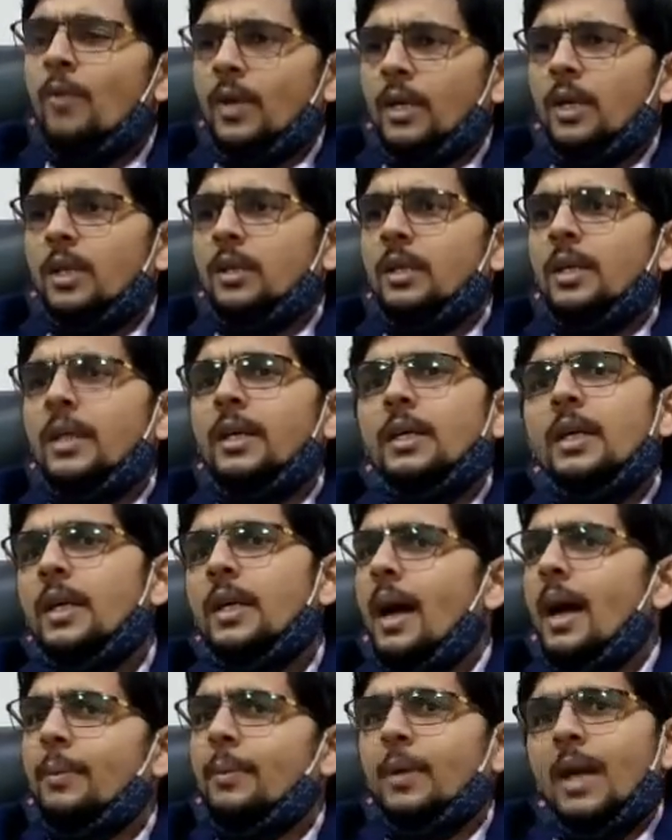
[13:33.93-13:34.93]
ऑफर करते हैं कि
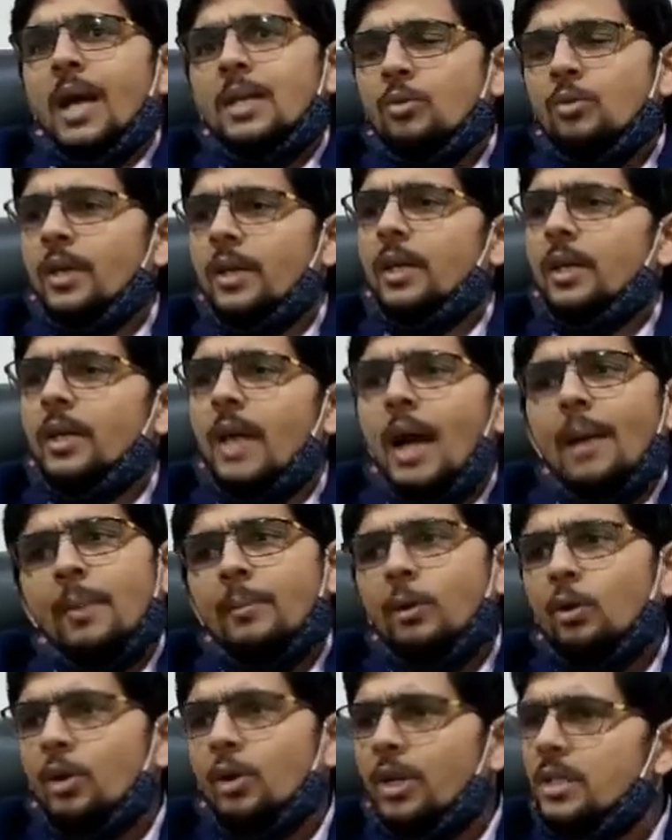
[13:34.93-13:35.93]
ठीक है आप क्लास ज्वाइन करिए
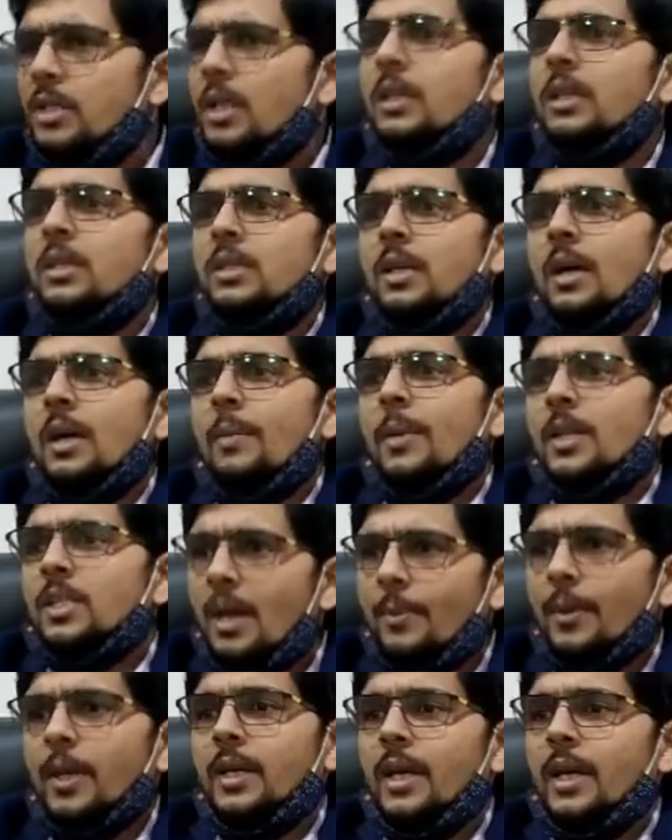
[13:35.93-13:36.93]
आप हमको रिजल्ट दीजिए आप
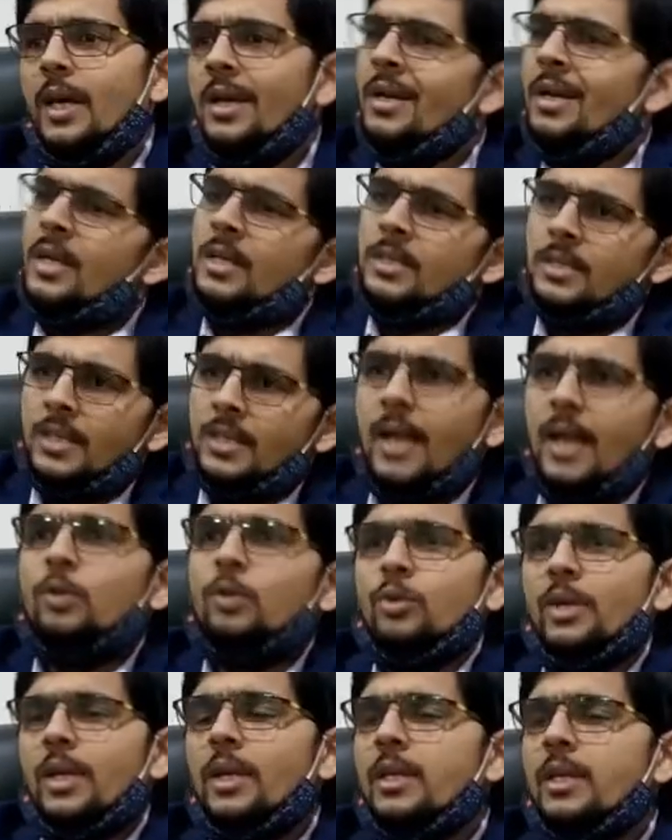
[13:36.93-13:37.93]
अच्छा पढ़िए
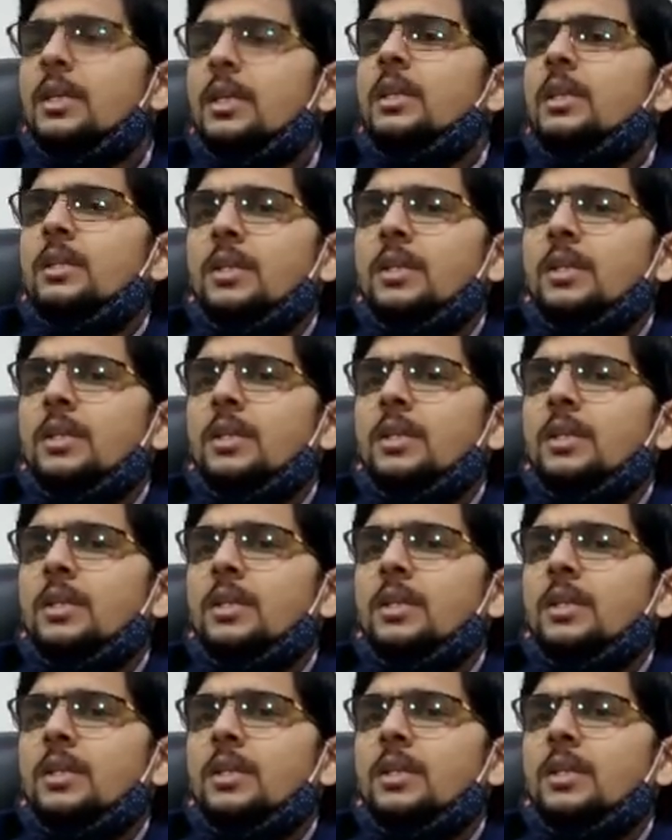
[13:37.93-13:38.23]
सिलेक्ट होजिए रिजल्ट